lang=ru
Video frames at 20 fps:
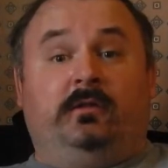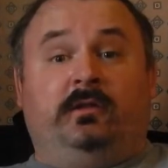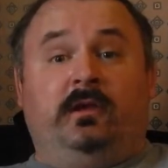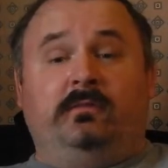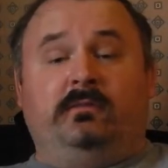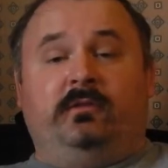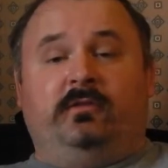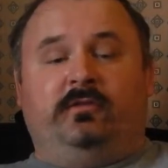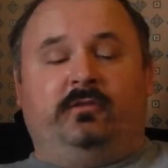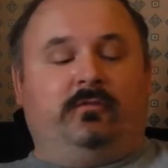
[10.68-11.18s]

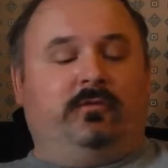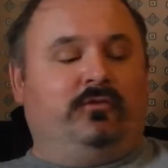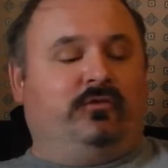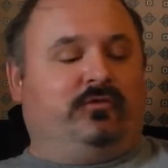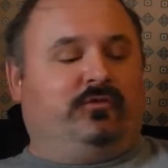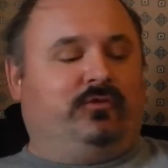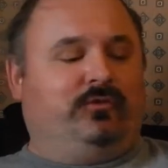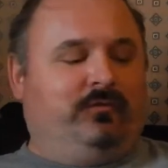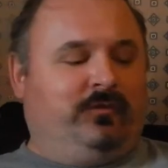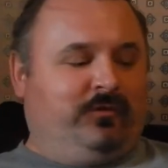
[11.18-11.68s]
Тема
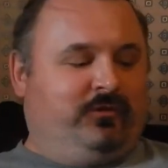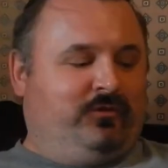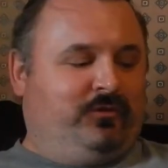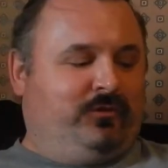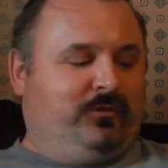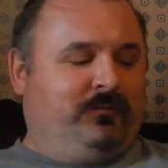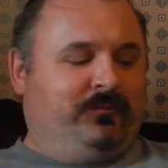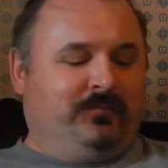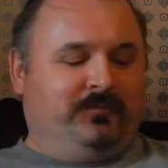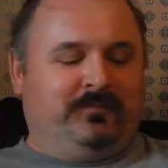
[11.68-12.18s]
сегодняшнего
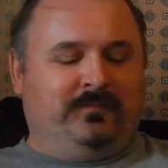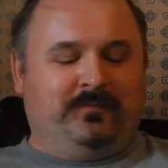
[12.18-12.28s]
видео –